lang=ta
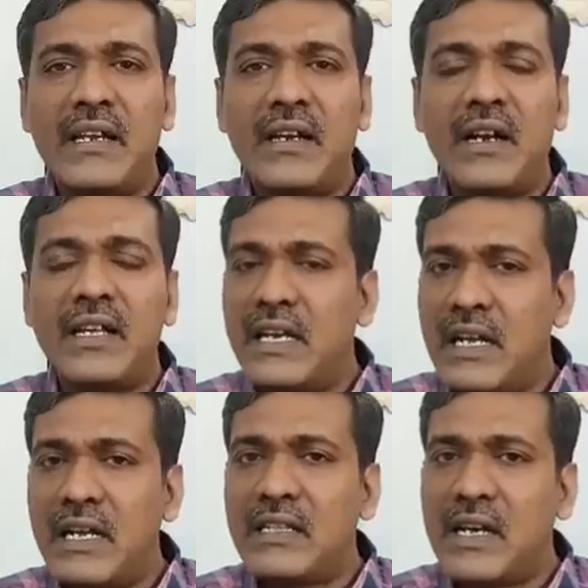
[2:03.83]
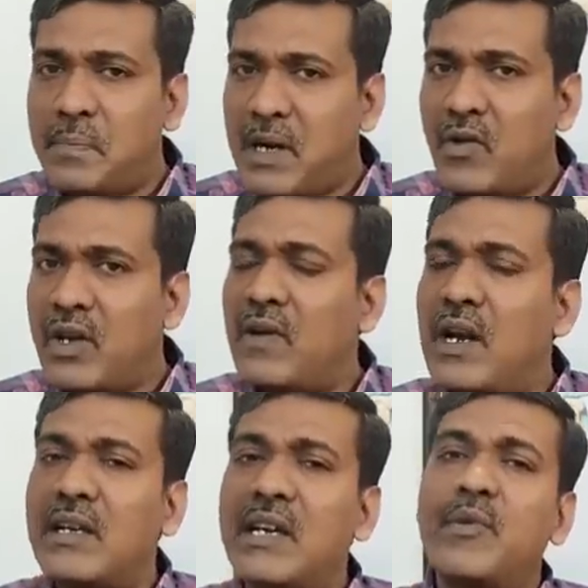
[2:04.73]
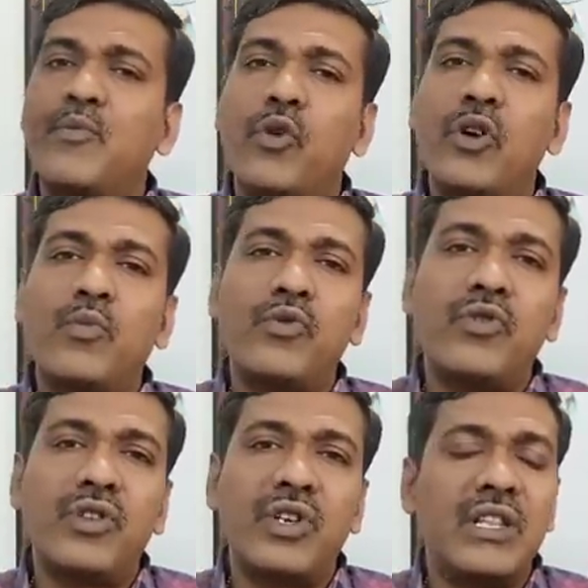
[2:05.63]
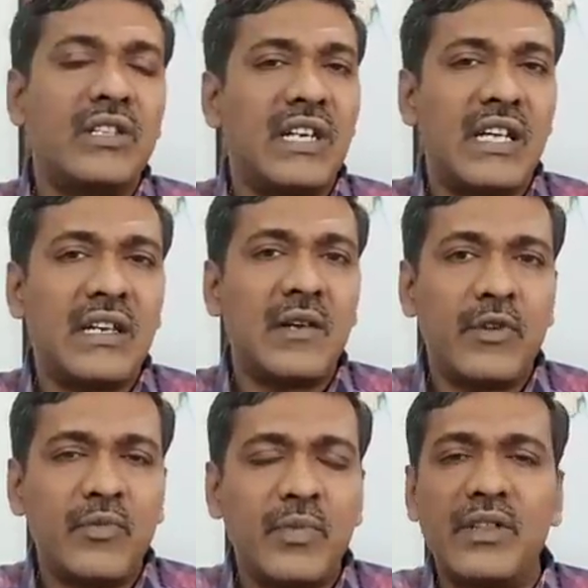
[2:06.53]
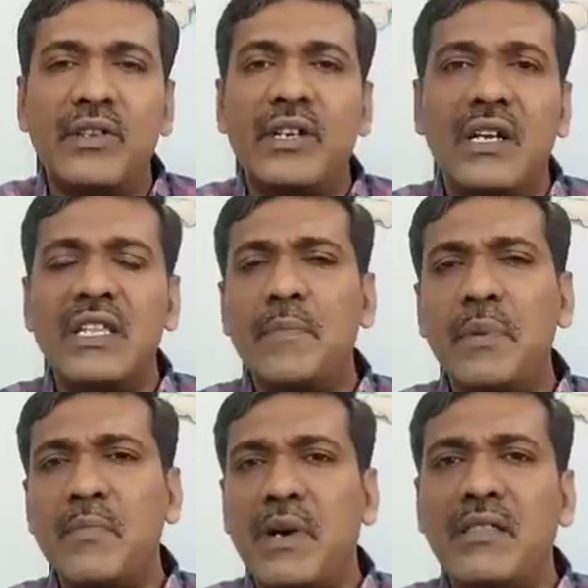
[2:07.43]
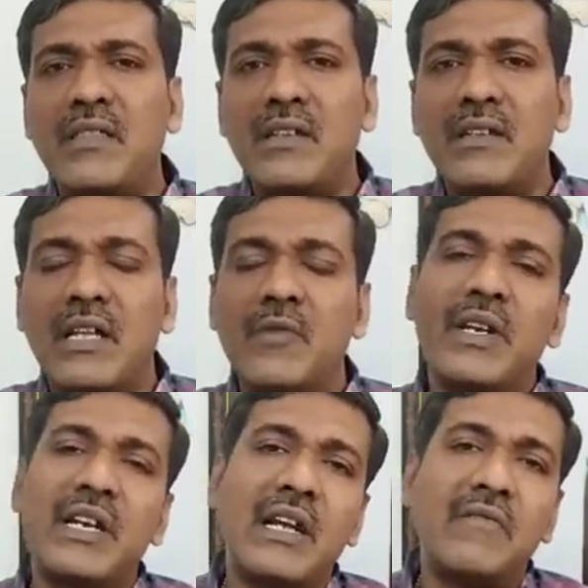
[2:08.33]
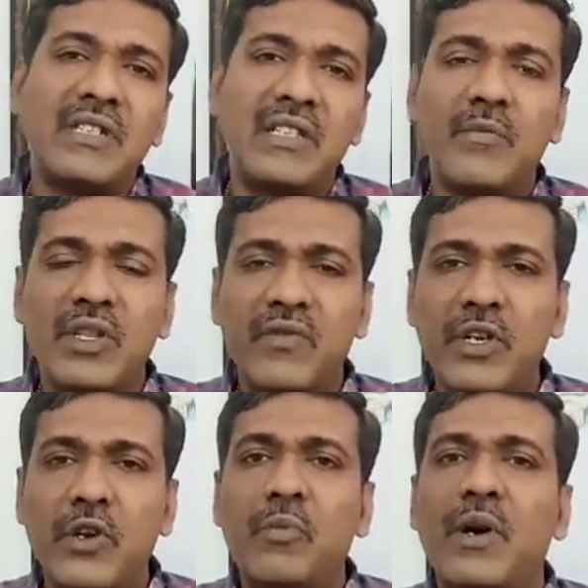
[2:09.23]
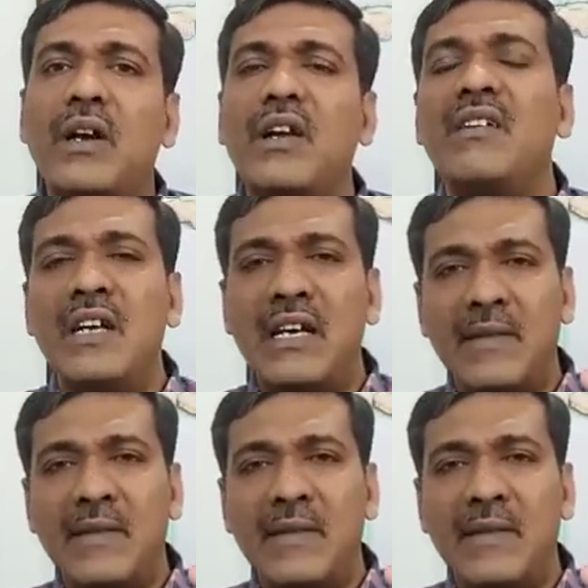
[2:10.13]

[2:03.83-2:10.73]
ஆயிடுறாருன்னா இல்லை இந்த அப்பாவுடைய வாழ்க்கை அப்படி போக போகுதுன்றதுனால அந்த ஜாதகர் அப்படி வந்து பிறந்திருக்காரு இது எப்படி மாத்துறது அது மாதிரி எல்லா விஷயத்தையும் நம்ம இந்த வீடியோவில் பார்க்கலாம்